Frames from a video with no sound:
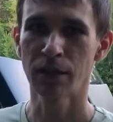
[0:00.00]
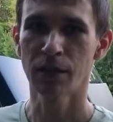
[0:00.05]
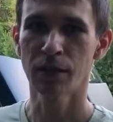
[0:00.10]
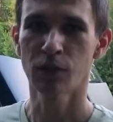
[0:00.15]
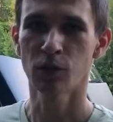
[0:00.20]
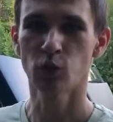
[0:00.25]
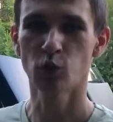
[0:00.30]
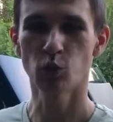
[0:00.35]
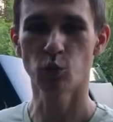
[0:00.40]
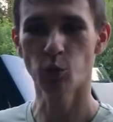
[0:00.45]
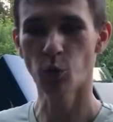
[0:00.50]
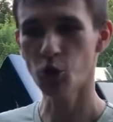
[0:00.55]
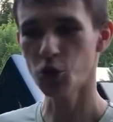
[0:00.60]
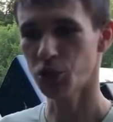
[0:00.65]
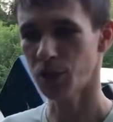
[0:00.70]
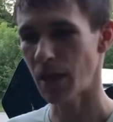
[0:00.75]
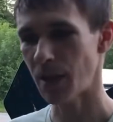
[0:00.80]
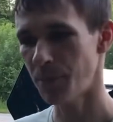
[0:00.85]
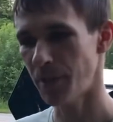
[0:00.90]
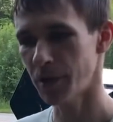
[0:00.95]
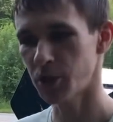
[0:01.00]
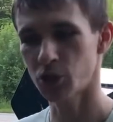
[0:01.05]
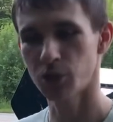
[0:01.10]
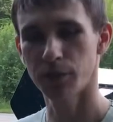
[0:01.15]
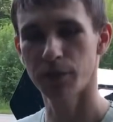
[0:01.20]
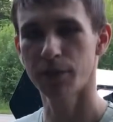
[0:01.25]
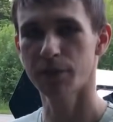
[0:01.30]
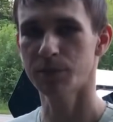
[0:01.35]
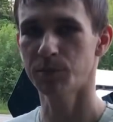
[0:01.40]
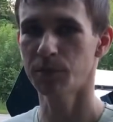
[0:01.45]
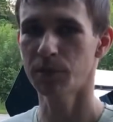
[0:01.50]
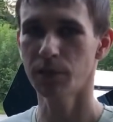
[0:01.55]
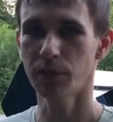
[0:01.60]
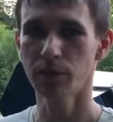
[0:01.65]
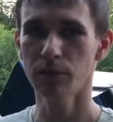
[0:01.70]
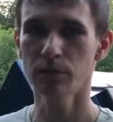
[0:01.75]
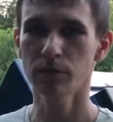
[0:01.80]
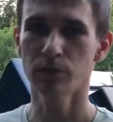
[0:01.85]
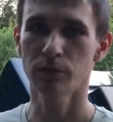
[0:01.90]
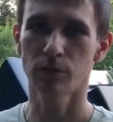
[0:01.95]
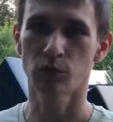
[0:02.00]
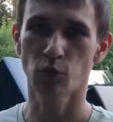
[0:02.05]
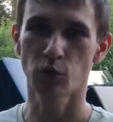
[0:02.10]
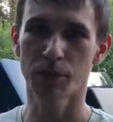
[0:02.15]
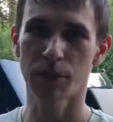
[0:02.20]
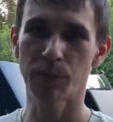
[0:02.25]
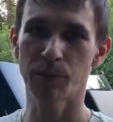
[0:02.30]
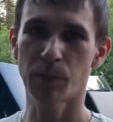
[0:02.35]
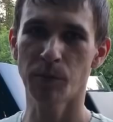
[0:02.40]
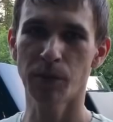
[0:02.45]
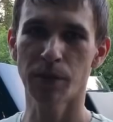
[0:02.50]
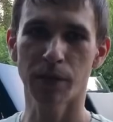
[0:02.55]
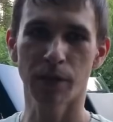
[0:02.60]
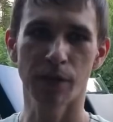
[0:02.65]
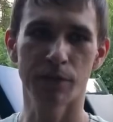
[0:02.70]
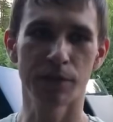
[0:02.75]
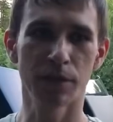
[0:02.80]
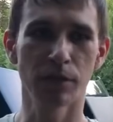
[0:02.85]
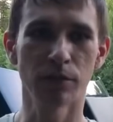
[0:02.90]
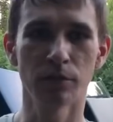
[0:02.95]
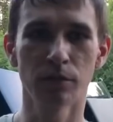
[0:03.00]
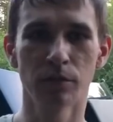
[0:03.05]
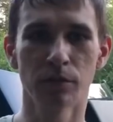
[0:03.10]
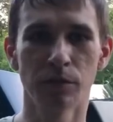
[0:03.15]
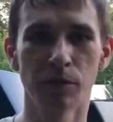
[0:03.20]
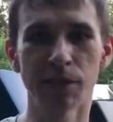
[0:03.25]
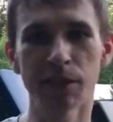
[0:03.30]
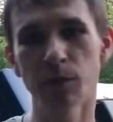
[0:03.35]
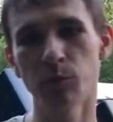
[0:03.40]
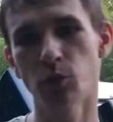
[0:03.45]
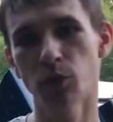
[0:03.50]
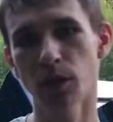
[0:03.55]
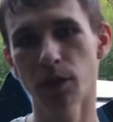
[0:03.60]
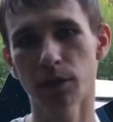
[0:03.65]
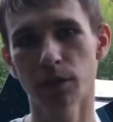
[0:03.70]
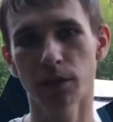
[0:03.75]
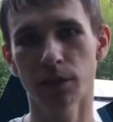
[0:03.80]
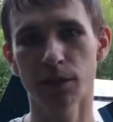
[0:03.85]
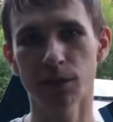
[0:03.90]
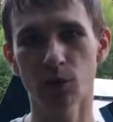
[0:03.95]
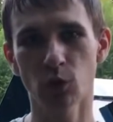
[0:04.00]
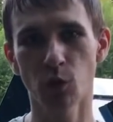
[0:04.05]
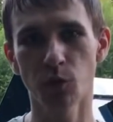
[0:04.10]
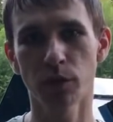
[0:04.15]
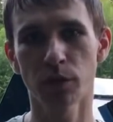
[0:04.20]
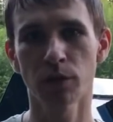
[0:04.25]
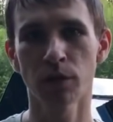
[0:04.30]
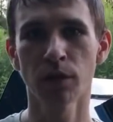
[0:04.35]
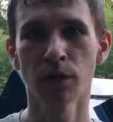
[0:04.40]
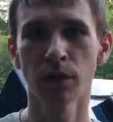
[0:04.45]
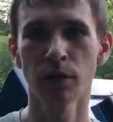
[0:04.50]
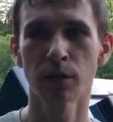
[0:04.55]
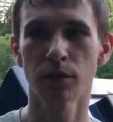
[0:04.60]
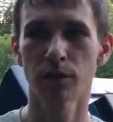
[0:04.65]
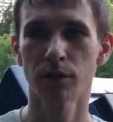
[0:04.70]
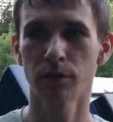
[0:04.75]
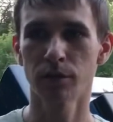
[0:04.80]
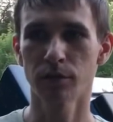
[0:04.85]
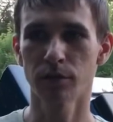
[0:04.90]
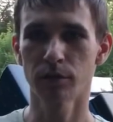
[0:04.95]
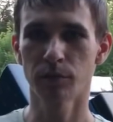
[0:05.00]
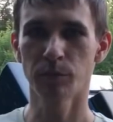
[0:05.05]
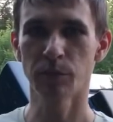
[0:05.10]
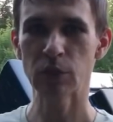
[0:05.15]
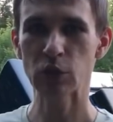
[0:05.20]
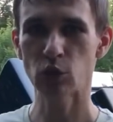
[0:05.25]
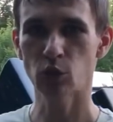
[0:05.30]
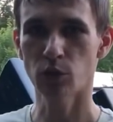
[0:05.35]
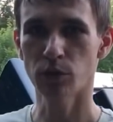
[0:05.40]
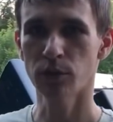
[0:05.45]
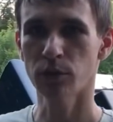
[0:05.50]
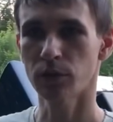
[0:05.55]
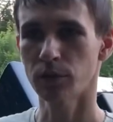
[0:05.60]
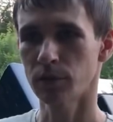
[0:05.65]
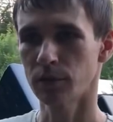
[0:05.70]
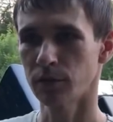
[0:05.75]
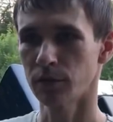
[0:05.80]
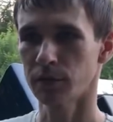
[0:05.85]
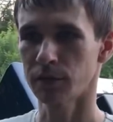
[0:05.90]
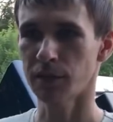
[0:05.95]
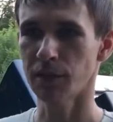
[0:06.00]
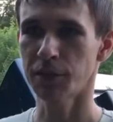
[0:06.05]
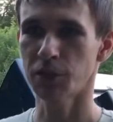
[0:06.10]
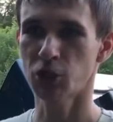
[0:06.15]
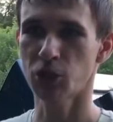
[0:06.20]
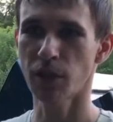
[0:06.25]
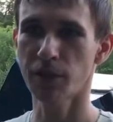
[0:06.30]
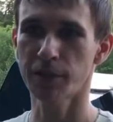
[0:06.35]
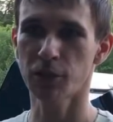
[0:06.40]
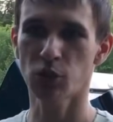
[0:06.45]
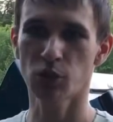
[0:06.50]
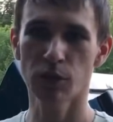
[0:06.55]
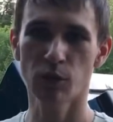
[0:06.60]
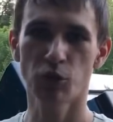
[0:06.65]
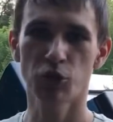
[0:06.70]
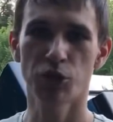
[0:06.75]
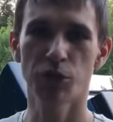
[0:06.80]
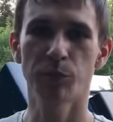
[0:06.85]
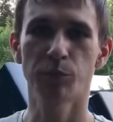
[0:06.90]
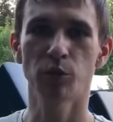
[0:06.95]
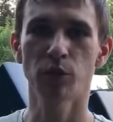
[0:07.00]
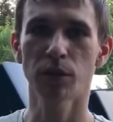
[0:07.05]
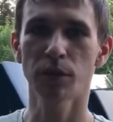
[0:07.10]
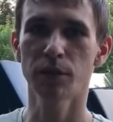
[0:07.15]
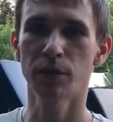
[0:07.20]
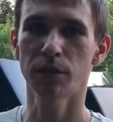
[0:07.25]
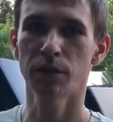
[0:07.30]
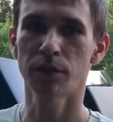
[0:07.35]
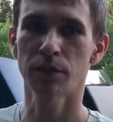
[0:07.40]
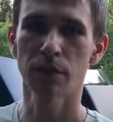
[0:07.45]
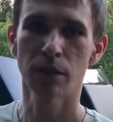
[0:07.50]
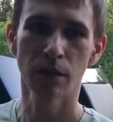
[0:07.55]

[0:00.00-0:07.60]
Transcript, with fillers: Ну, больше я опять же не смотрел. То есть для примера я взял Nissan Murano кроссовер большой. Кстати, считается, что она очень неплохо едет.